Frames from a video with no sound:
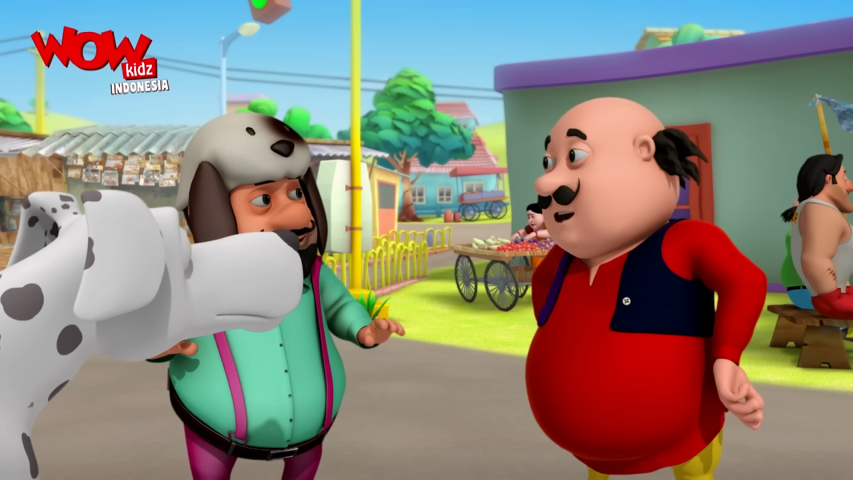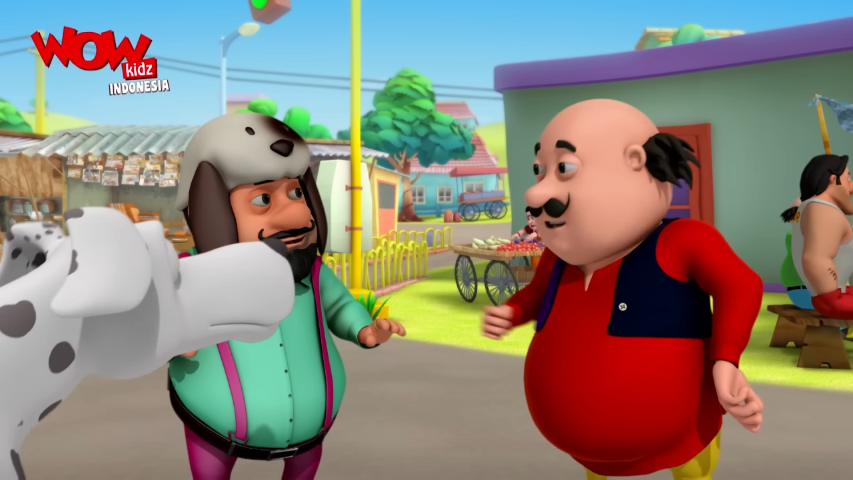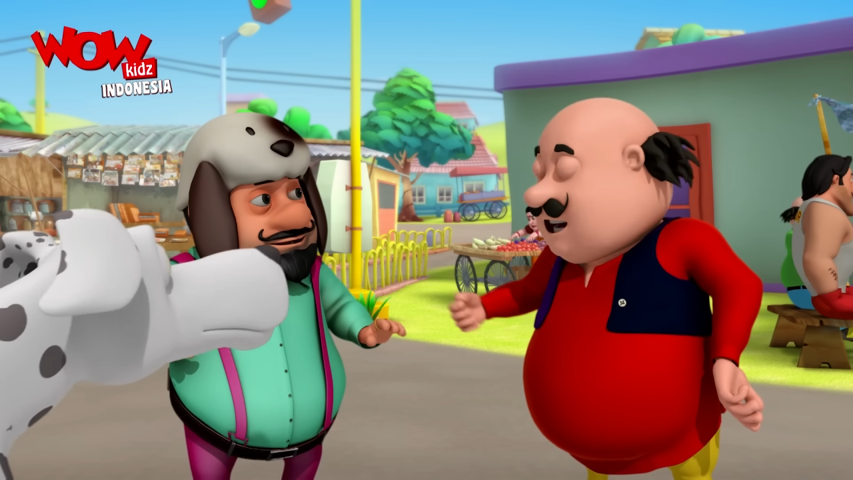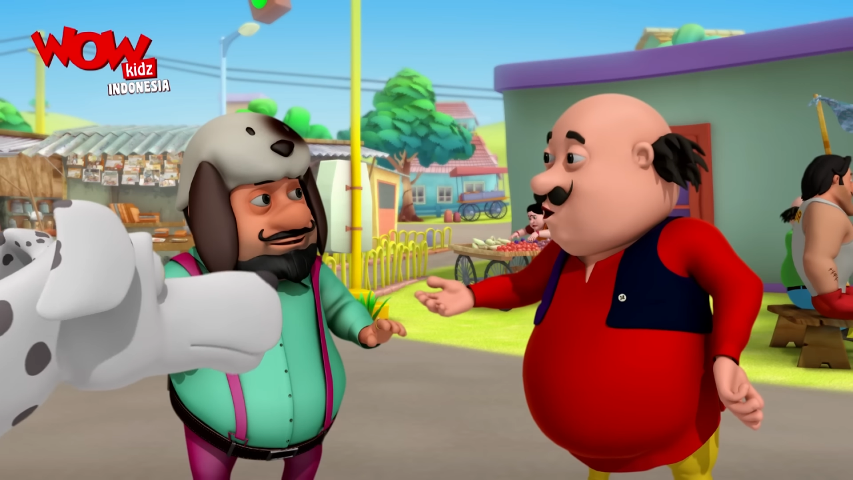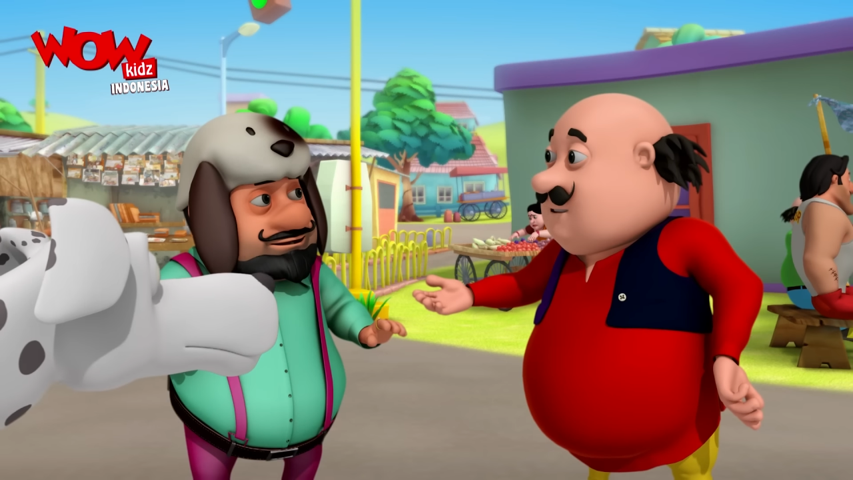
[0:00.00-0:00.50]

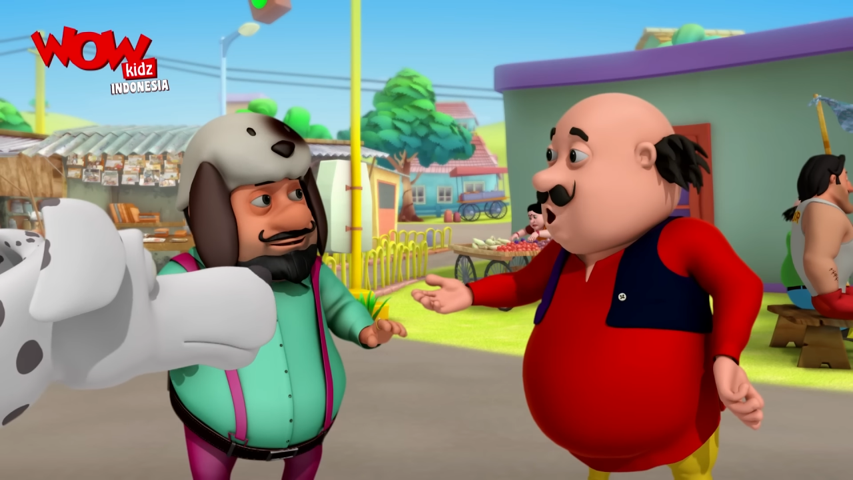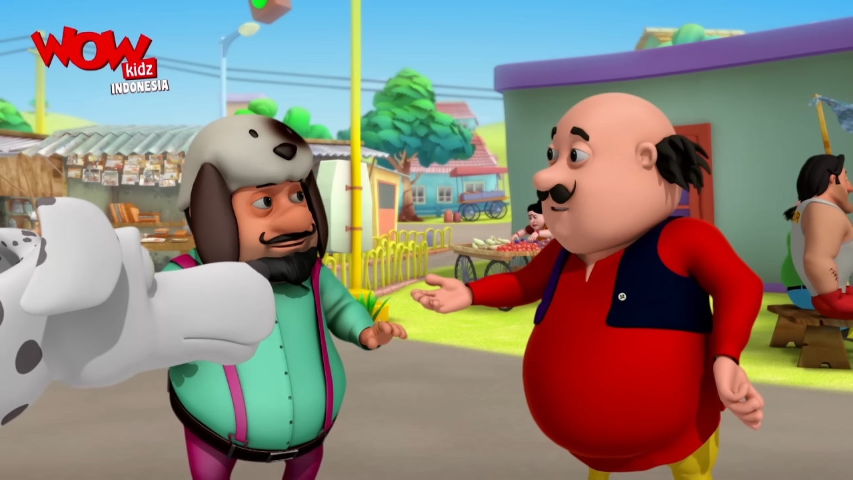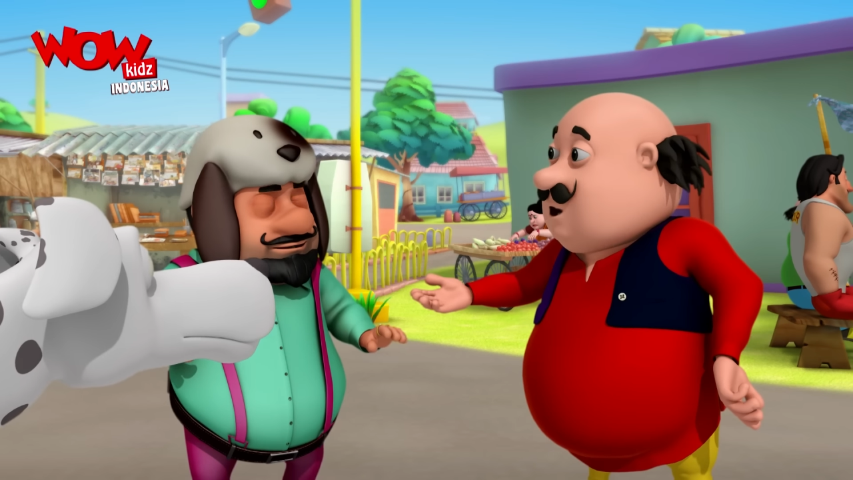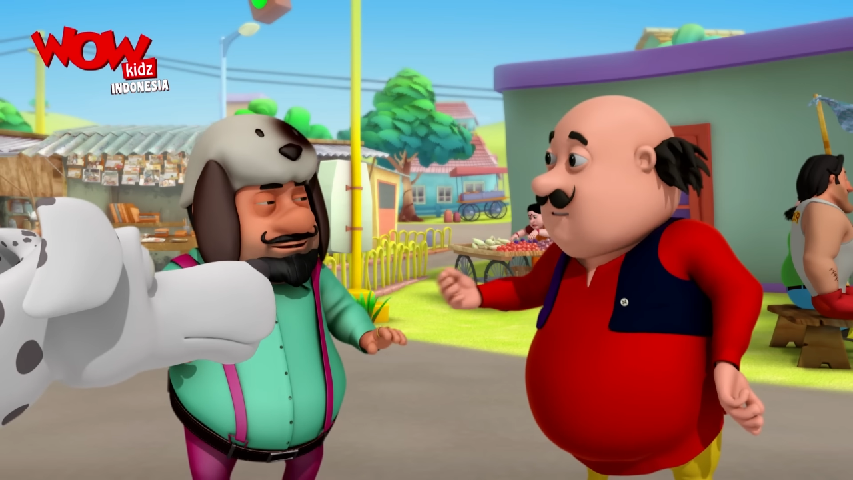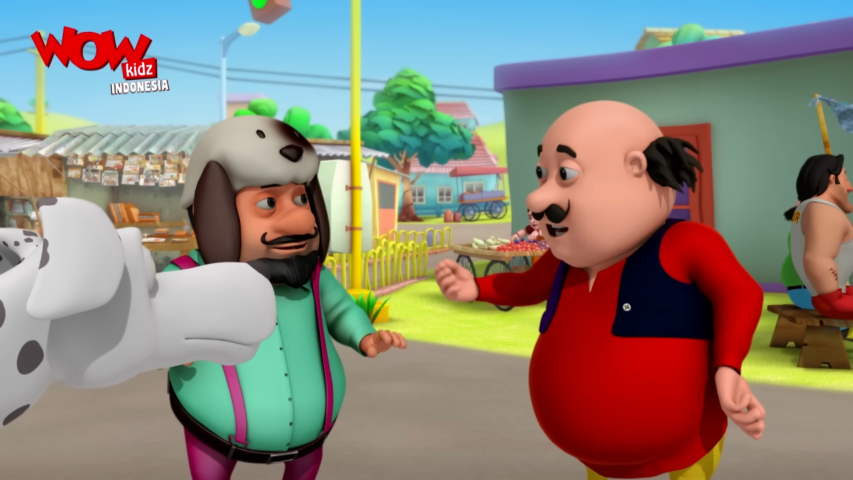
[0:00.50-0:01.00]
Hah? Uh,
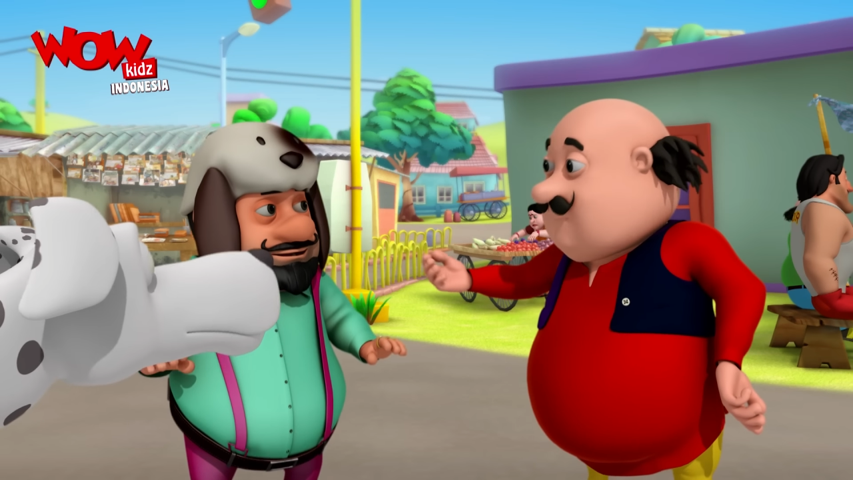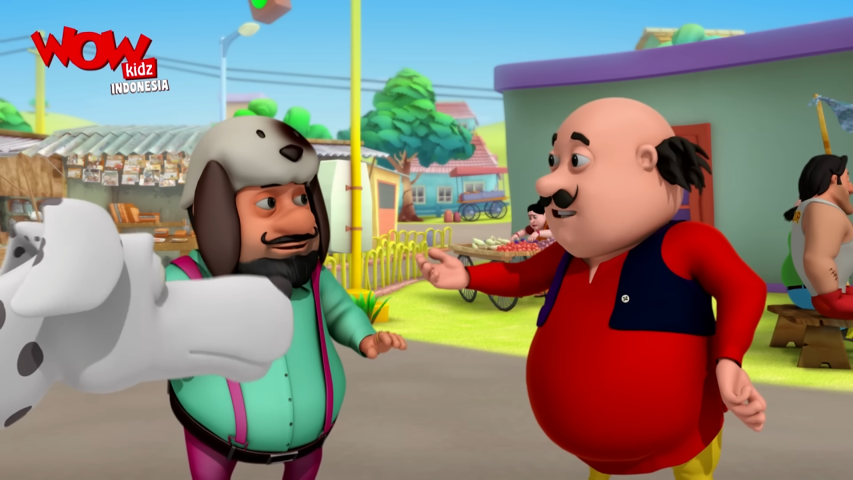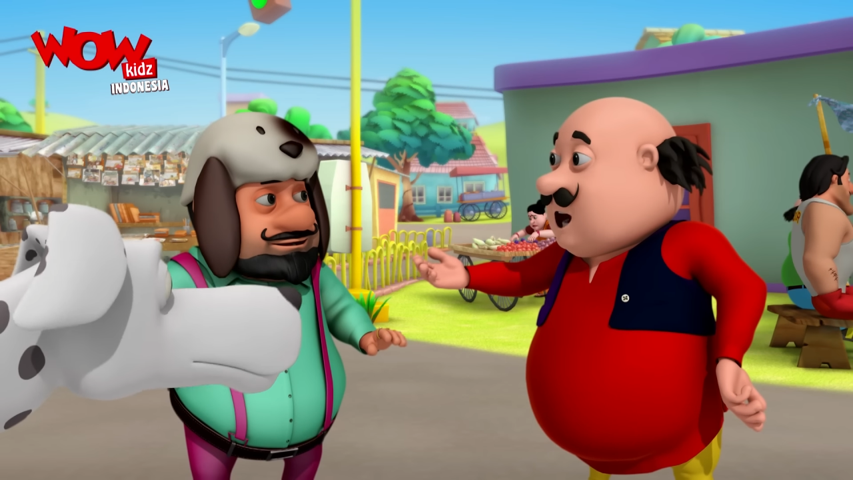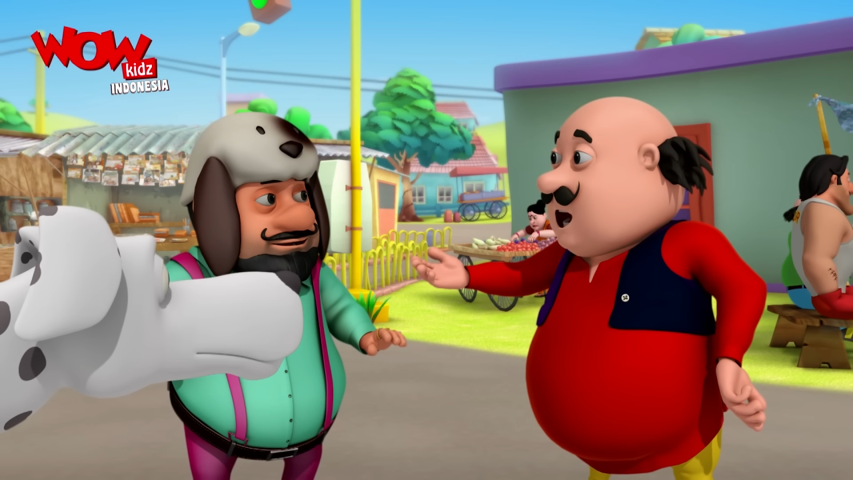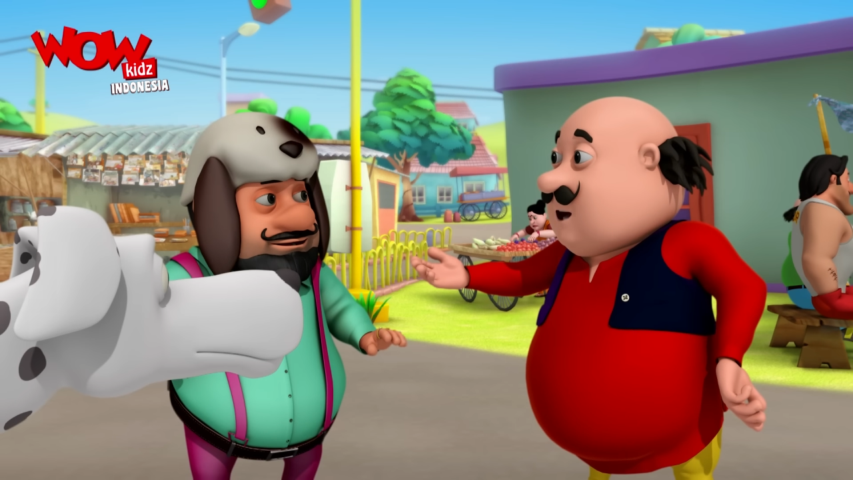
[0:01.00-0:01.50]
dengar
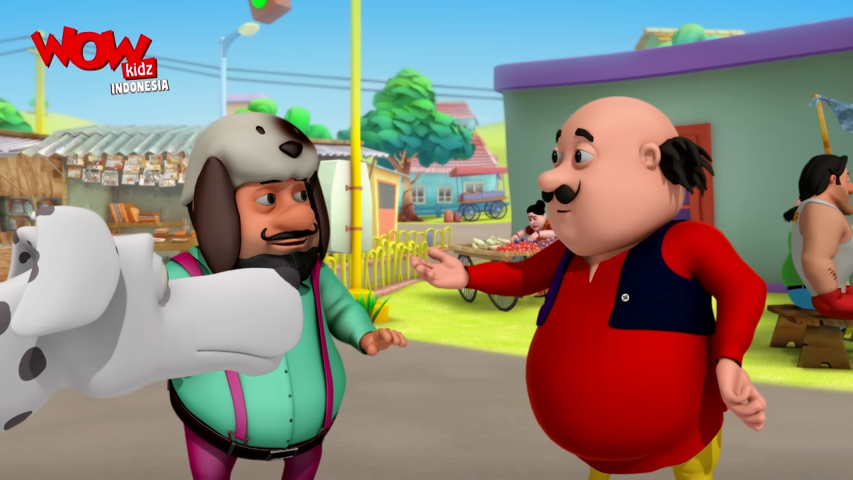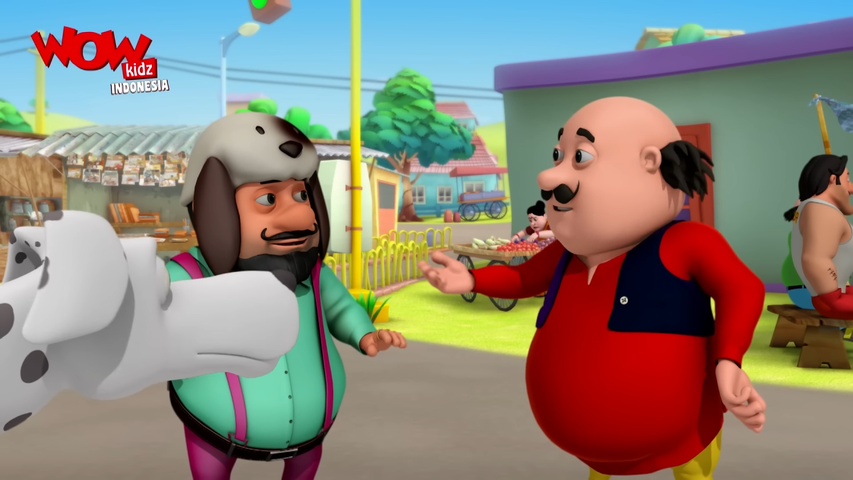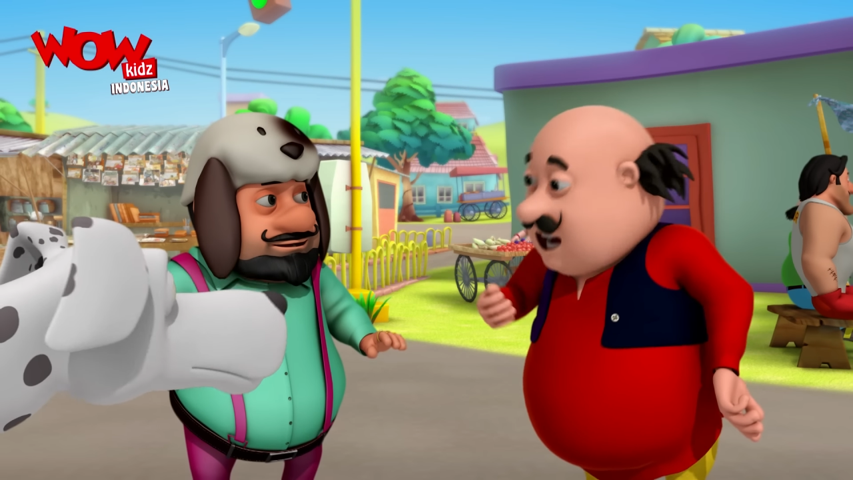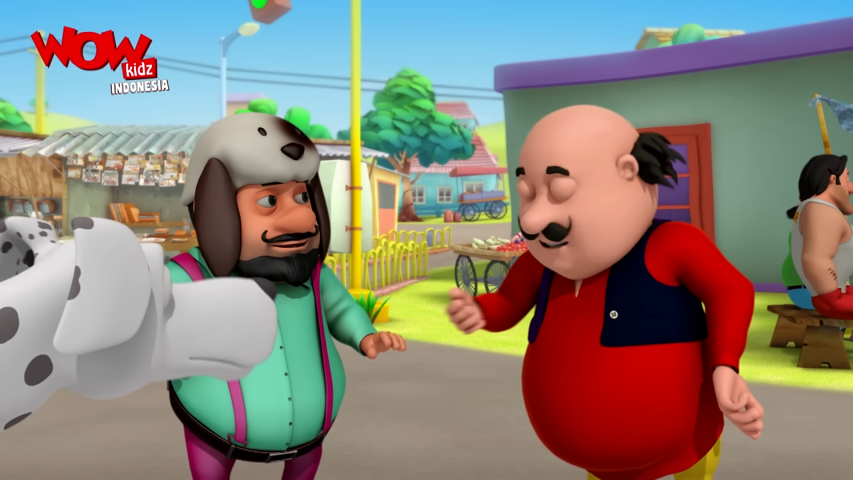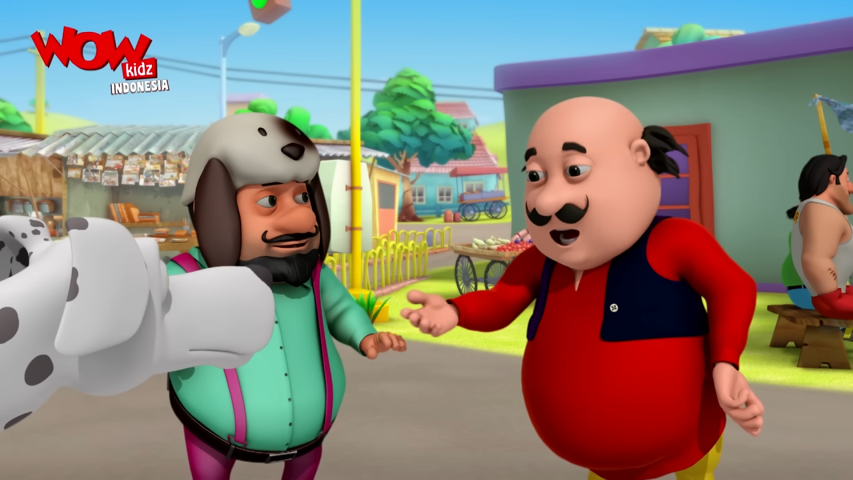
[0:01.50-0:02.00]
penjual
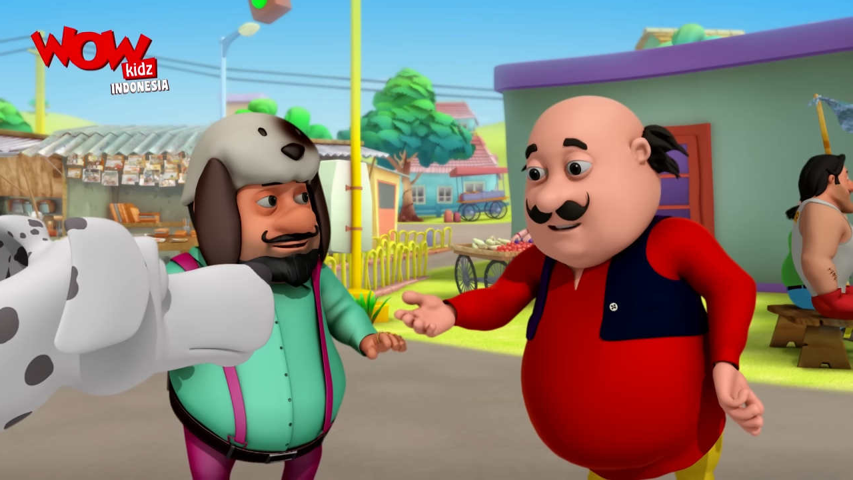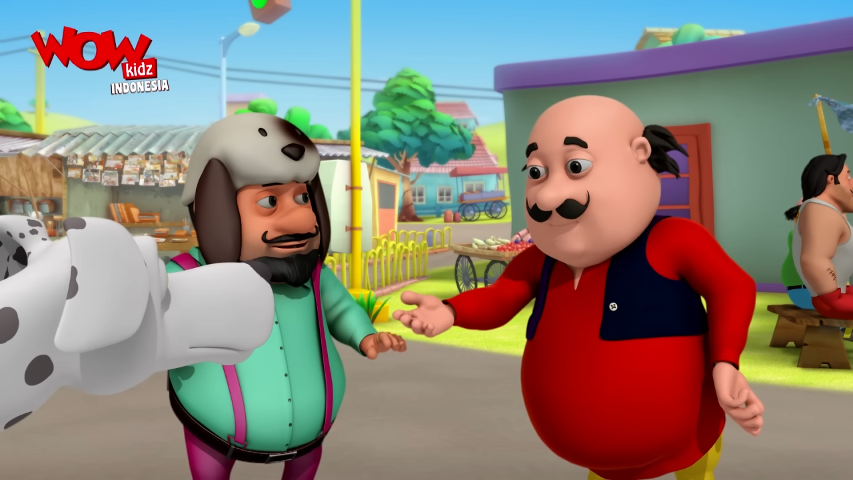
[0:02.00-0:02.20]
anjing,